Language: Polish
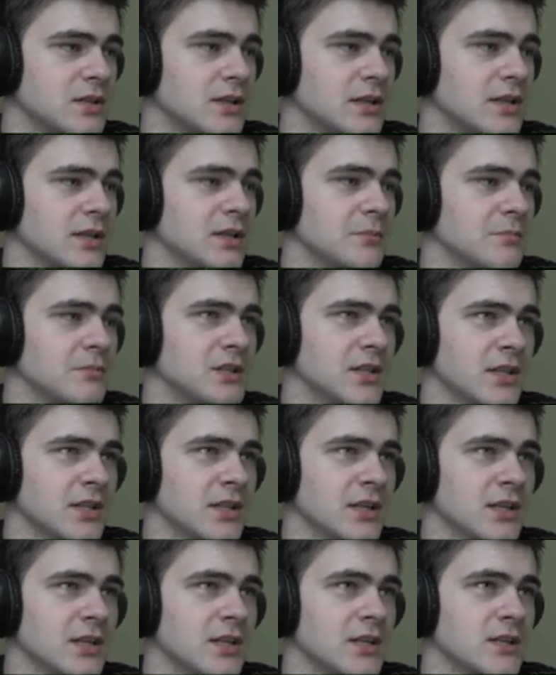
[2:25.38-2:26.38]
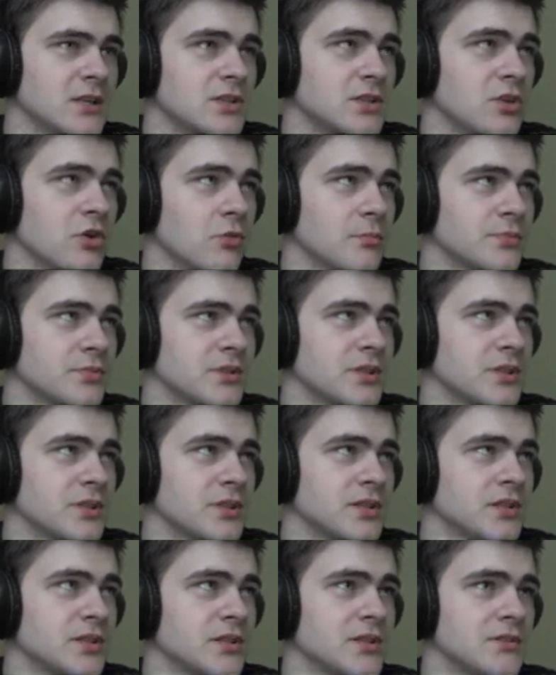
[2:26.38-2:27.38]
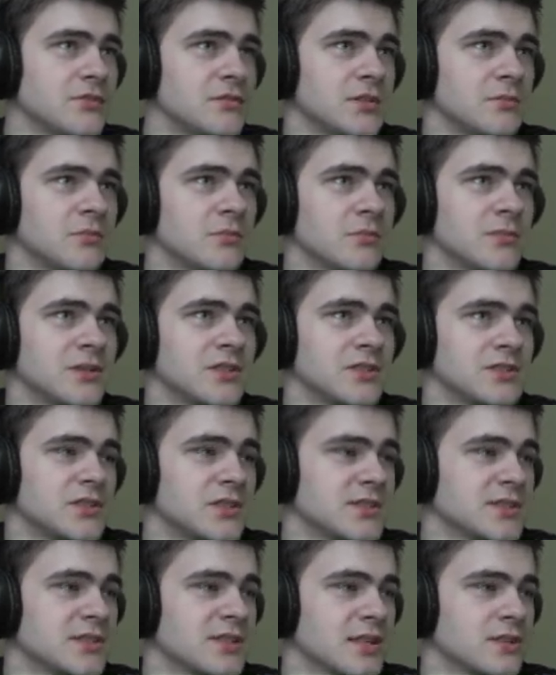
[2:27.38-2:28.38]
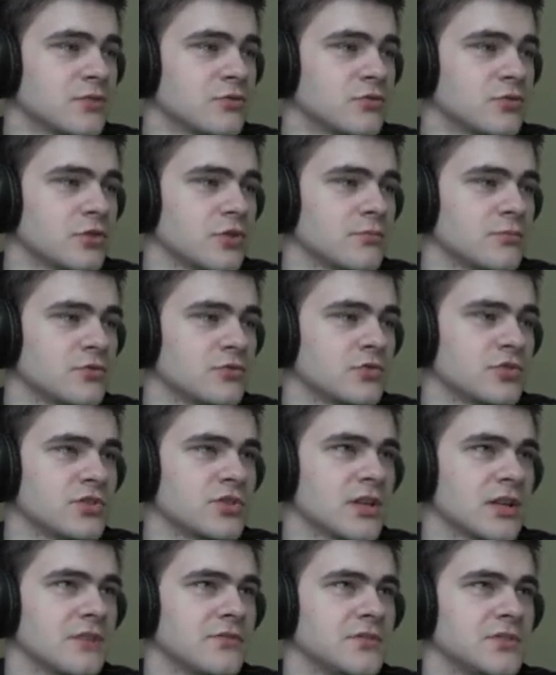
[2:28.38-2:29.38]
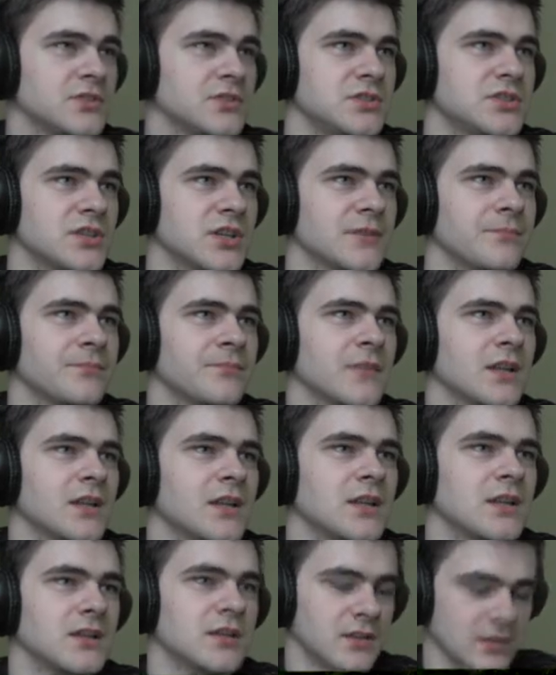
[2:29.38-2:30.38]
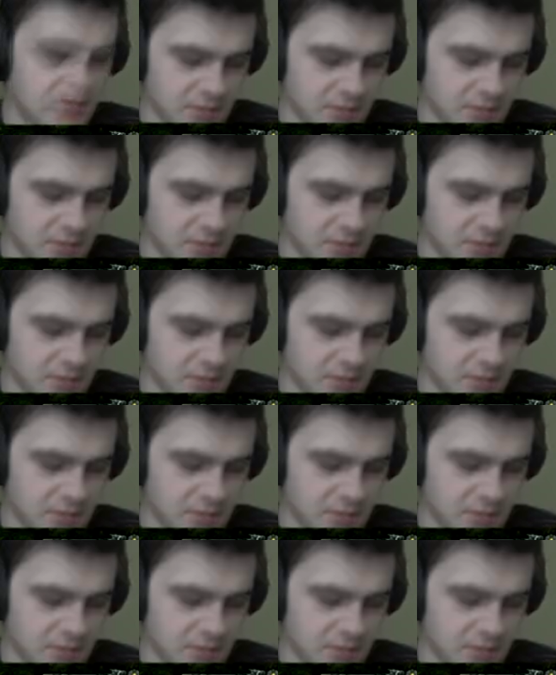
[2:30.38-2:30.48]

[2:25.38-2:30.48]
hymn, trąbki i w tym momencie startują już, jak widzicie, e,